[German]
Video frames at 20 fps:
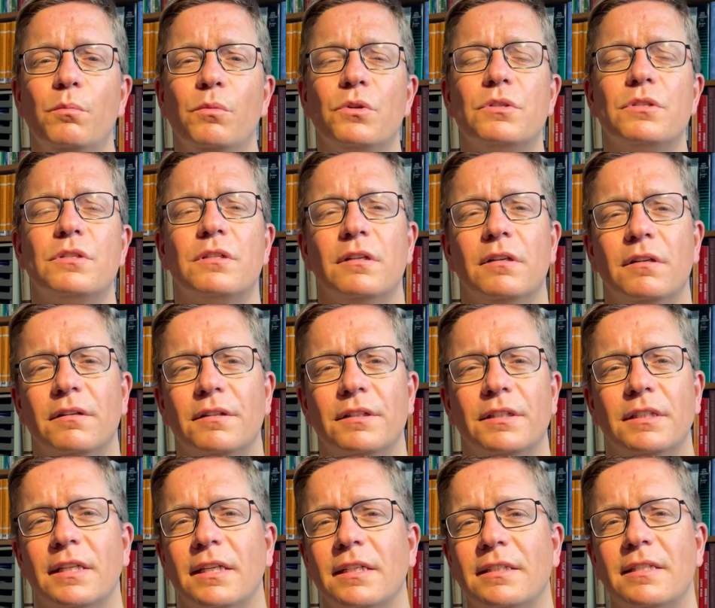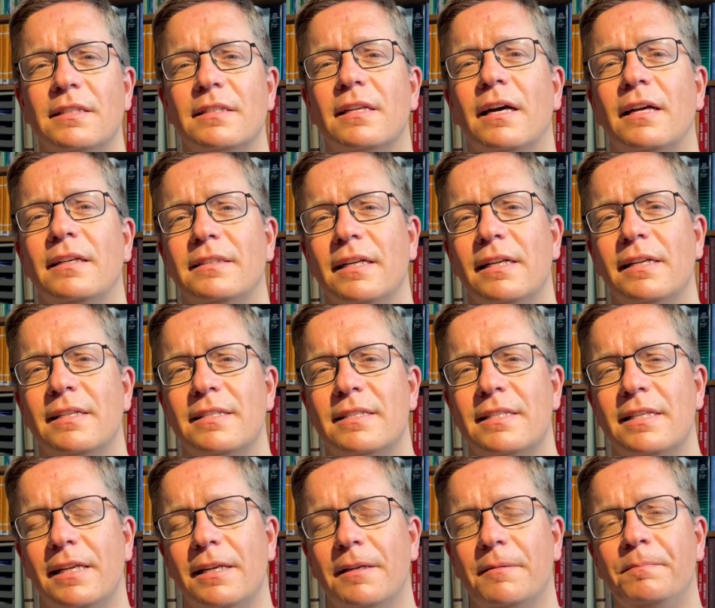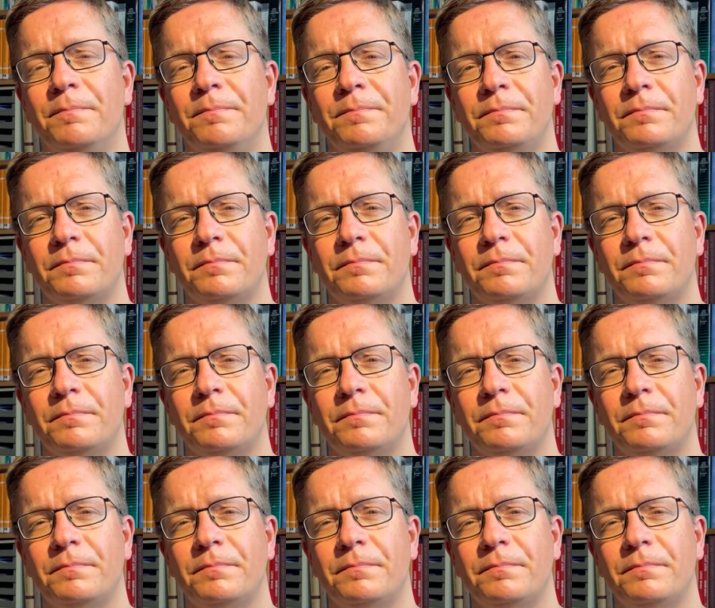müsste und ich kriege das gar nicht alles hin.